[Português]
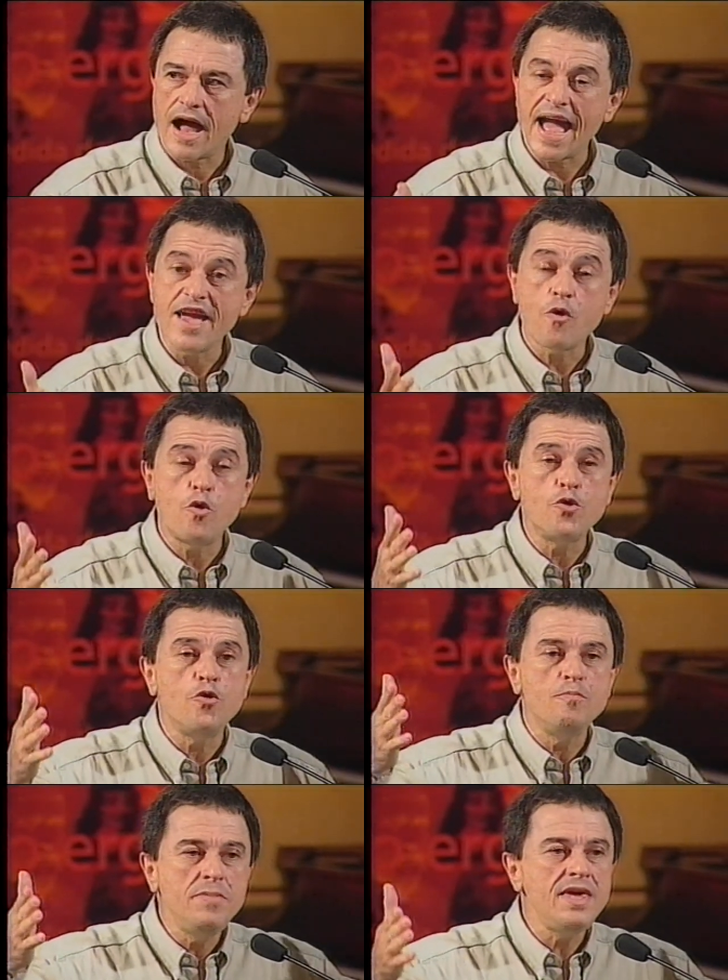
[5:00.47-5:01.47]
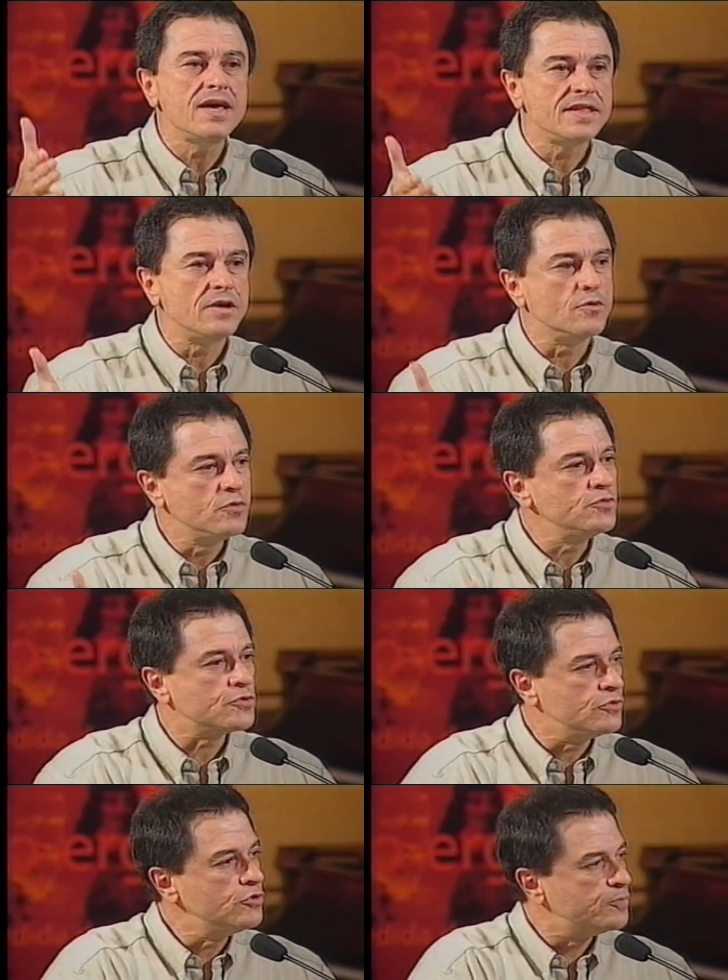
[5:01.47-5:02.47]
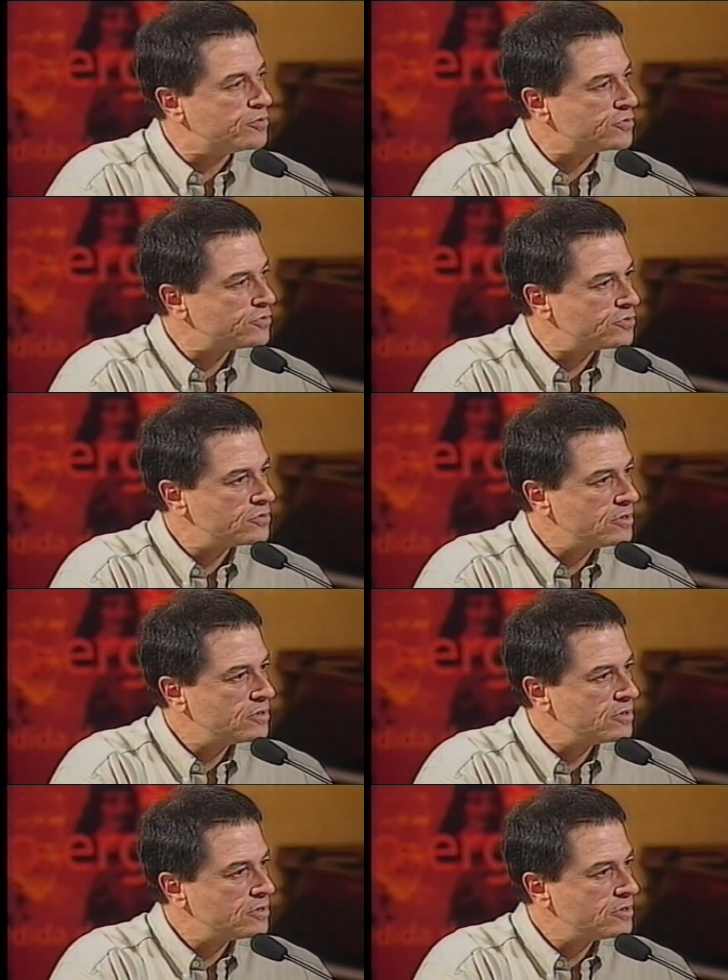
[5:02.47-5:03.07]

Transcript: a economia de alguns grupos,